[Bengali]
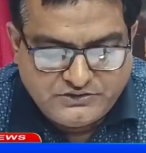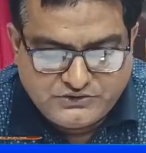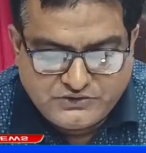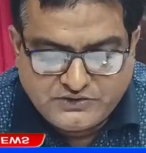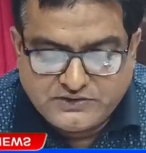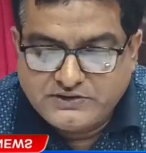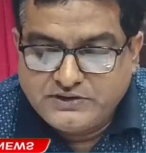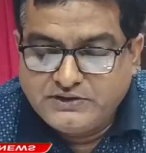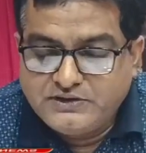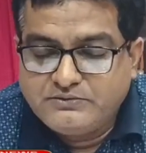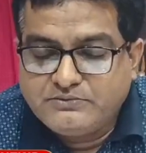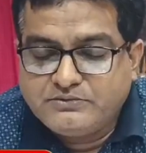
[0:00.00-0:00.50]
আজ
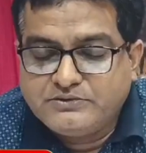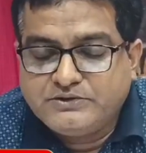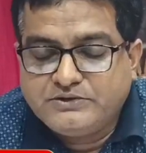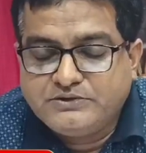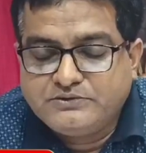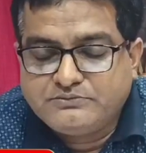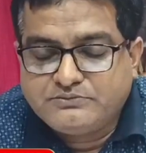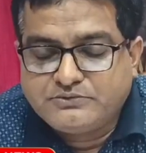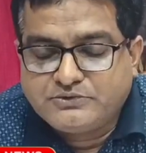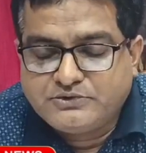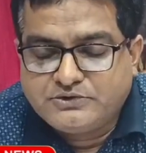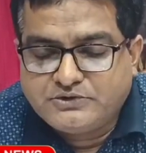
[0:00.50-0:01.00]
সকালে
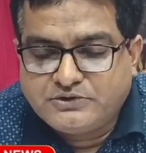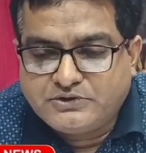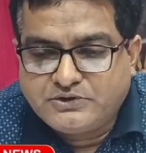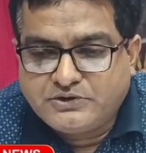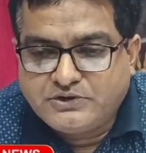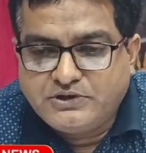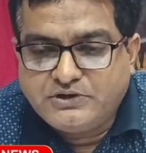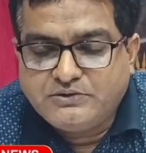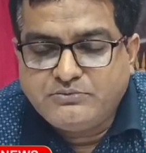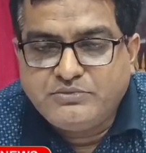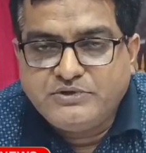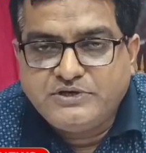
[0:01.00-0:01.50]
আমাদের
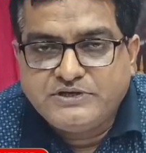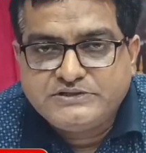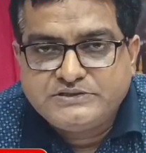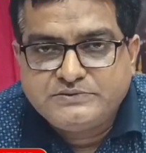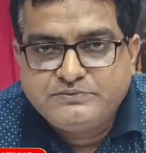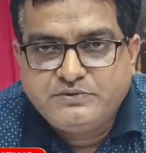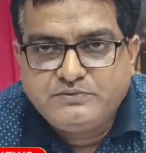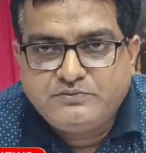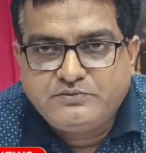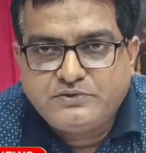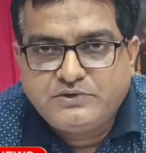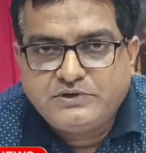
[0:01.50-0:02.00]

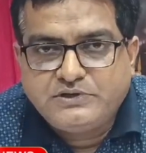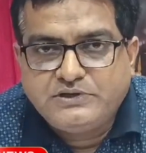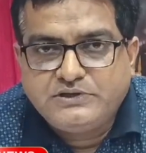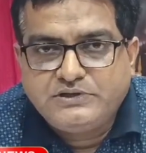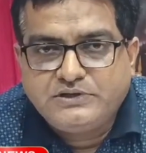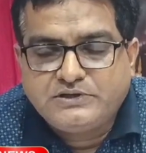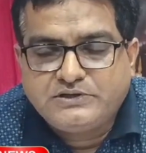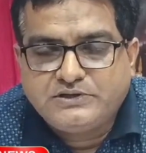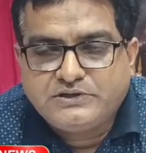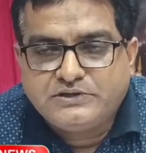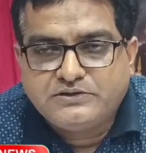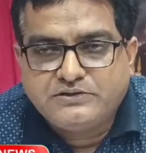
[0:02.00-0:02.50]
এনভিএসপি
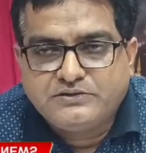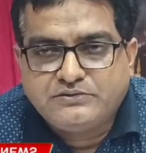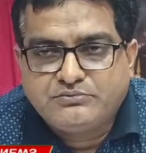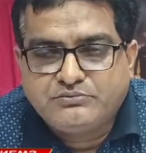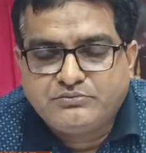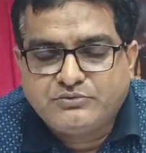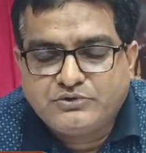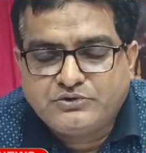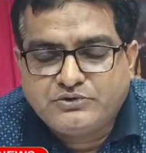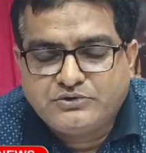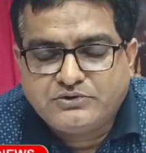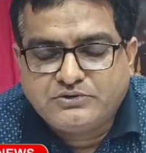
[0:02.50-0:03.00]
পোর্টালে একটা
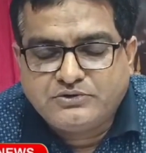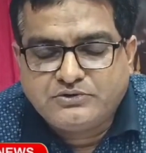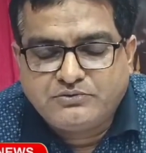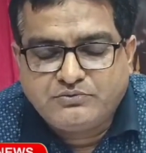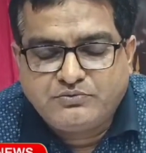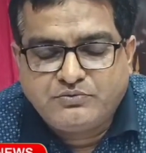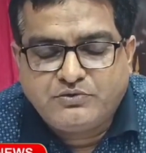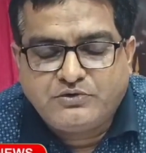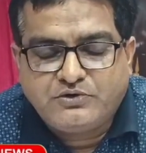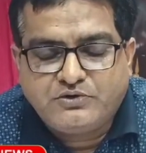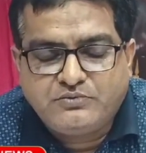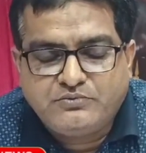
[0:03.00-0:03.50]

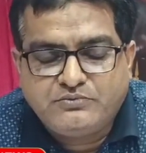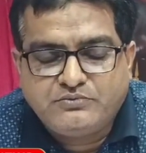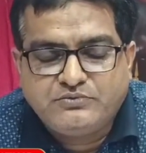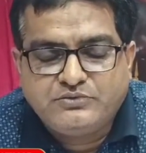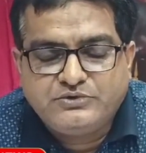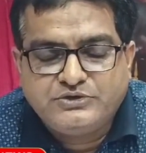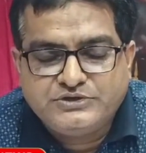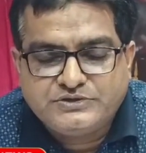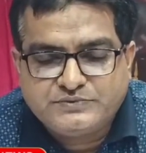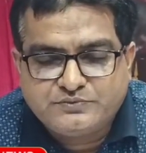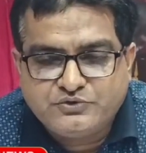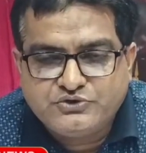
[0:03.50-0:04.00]
ফর্ম
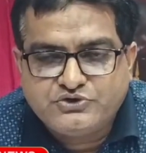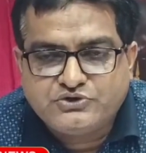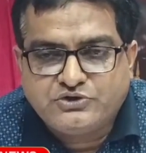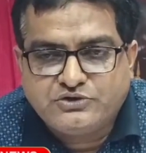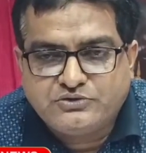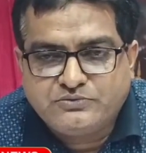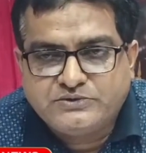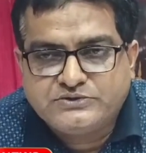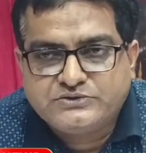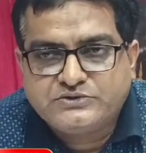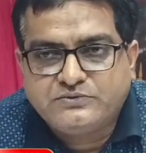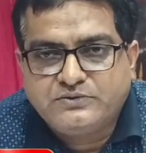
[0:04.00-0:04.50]
ডিসপোজ
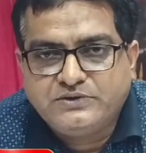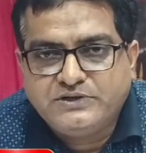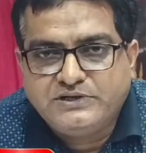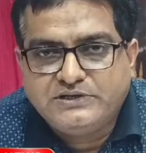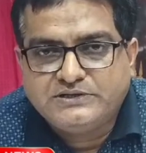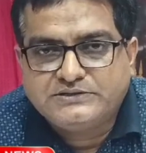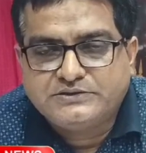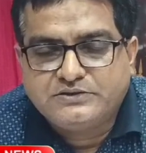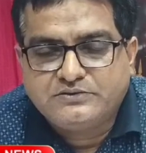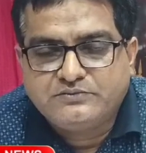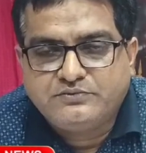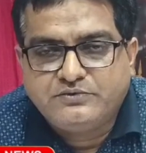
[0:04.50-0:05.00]
করবার সময়
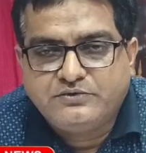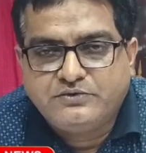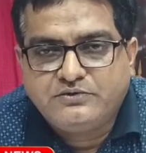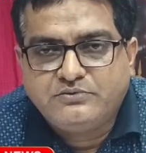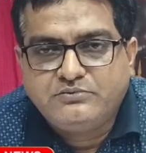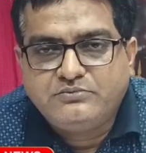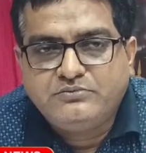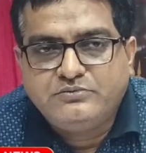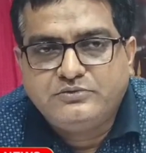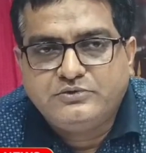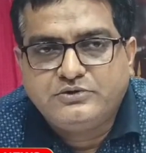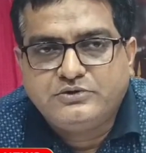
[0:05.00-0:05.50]
ইলেকশন
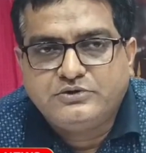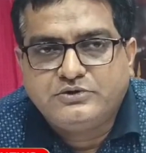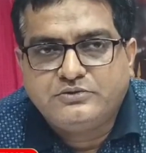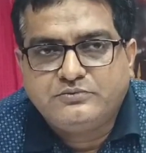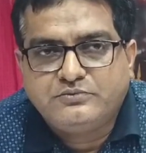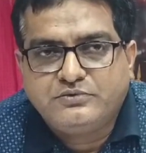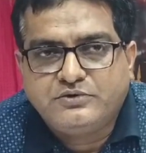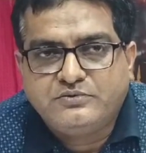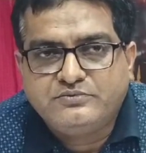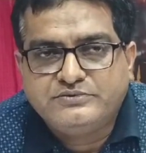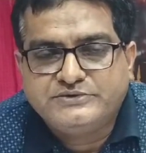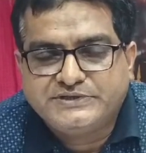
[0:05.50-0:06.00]
ফর্ম
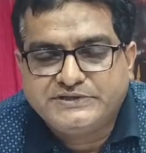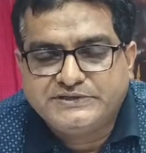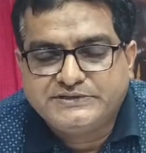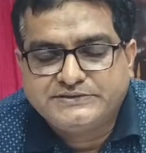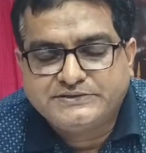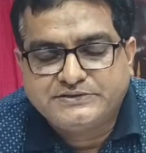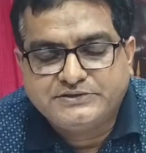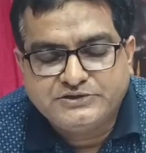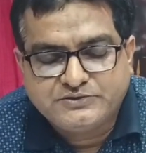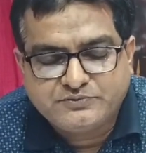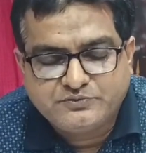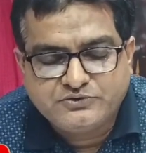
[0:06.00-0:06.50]
ফর্ম
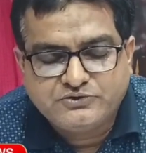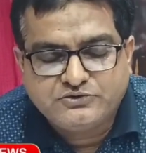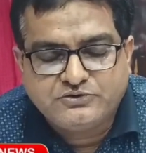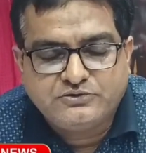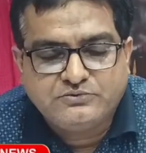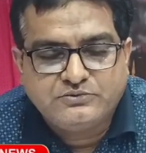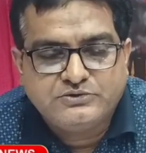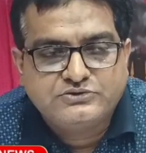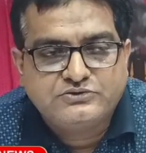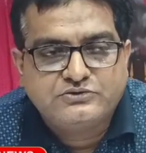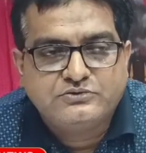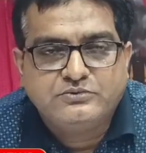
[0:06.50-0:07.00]
সিক্স ডিসপোজ
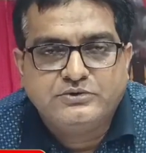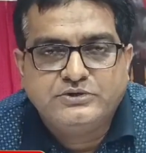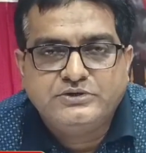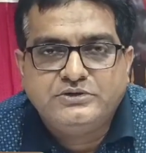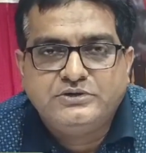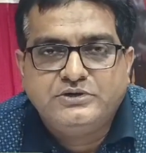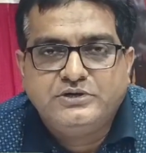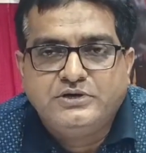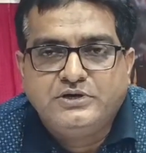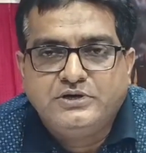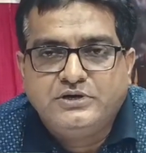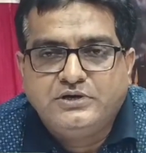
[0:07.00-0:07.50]
করবার
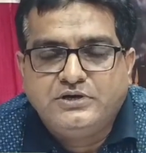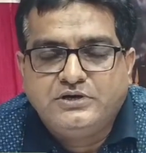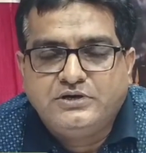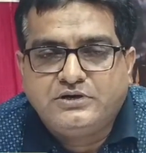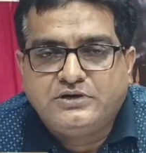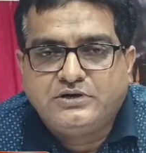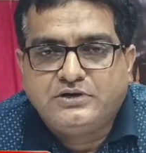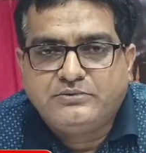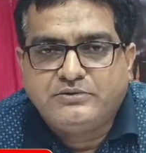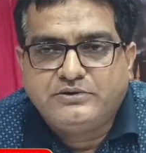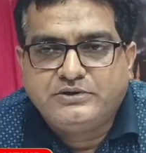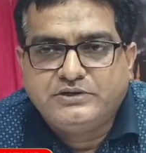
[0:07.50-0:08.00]
সময়
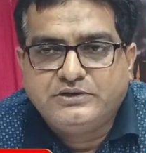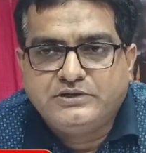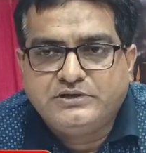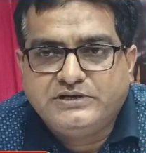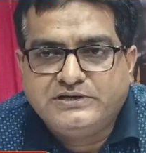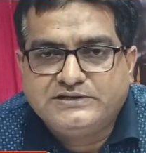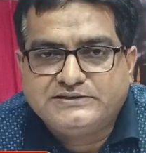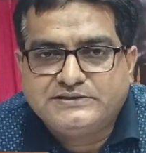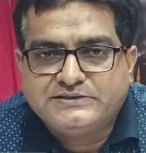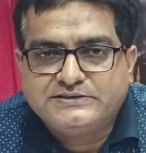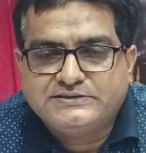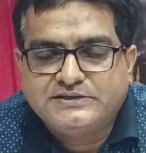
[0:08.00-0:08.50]
আমাদের
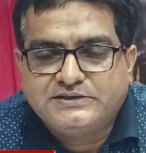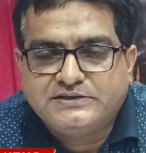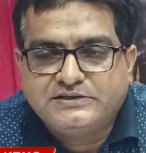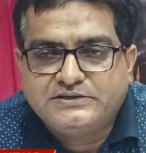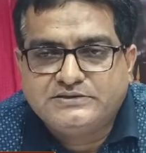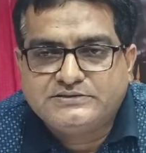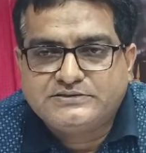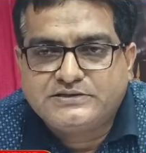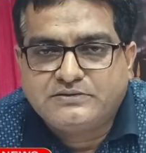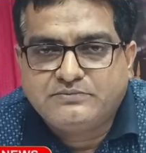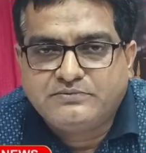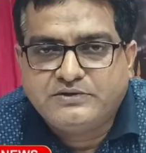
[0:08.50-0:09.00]
ইলেকশন
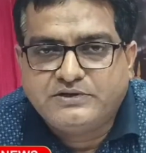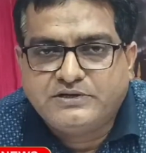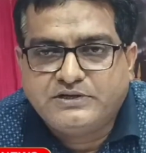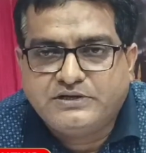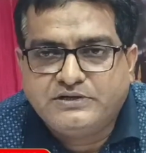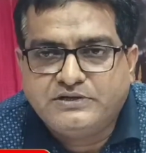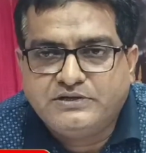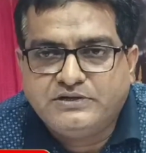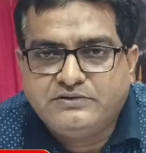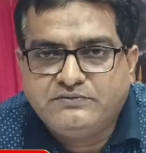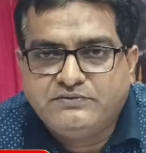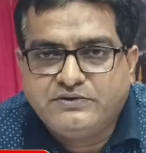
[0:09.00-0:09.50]
সেলের
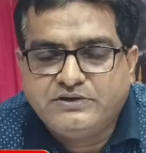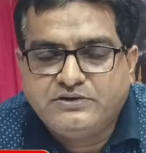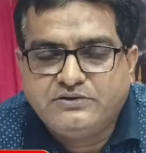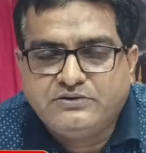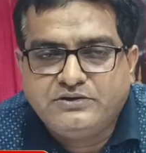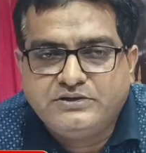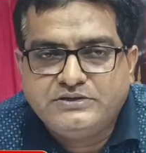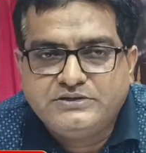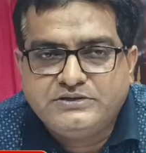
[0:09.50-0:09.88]
স্টাফেরা আইডেন্টিফাই